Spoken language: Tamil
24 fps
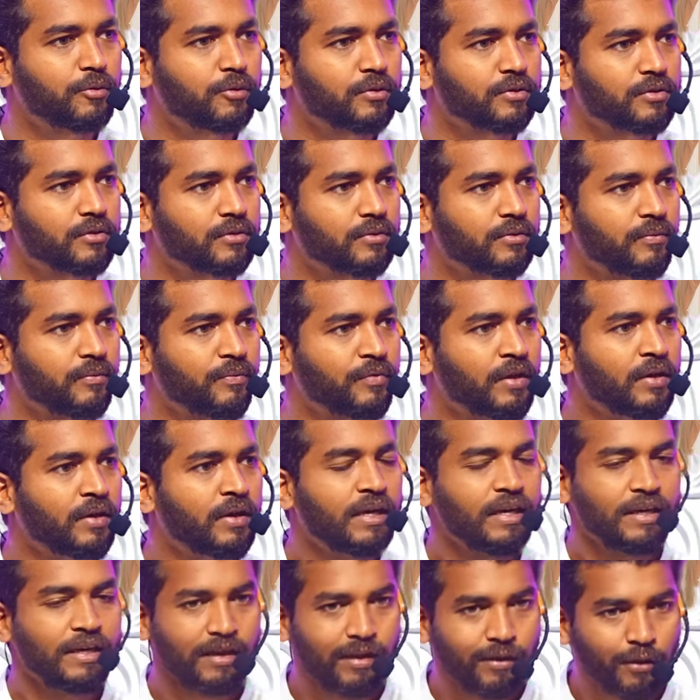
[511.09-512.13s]
புரிஞ்சிடும்
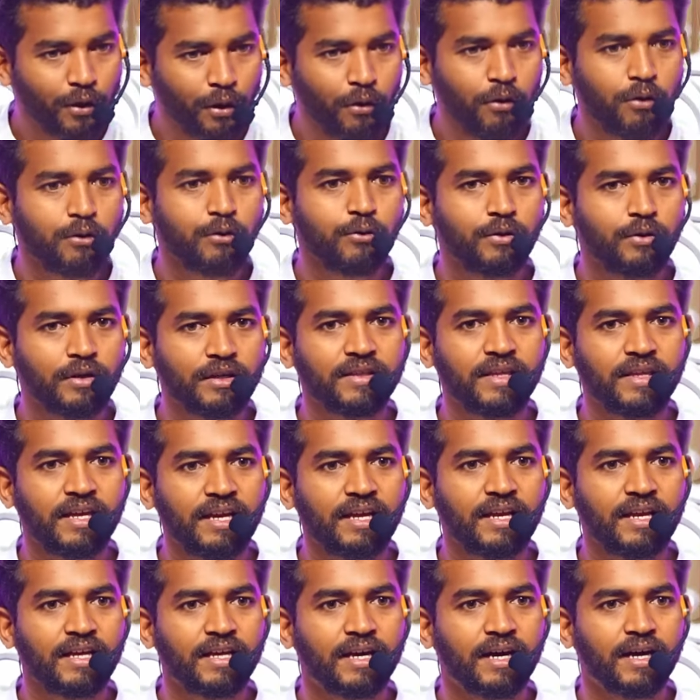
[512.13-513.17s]
ஏதோ ஒன்று உங்களுக்கு
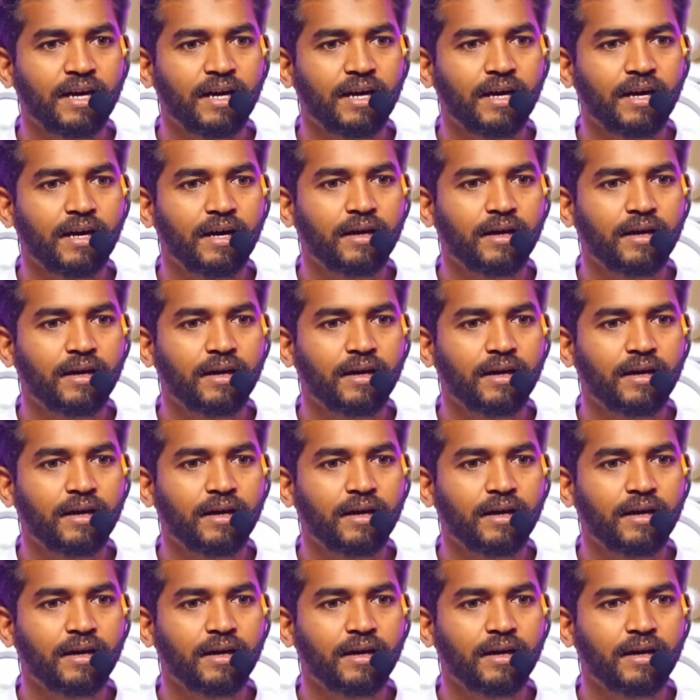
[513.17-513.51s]
தெரியலையா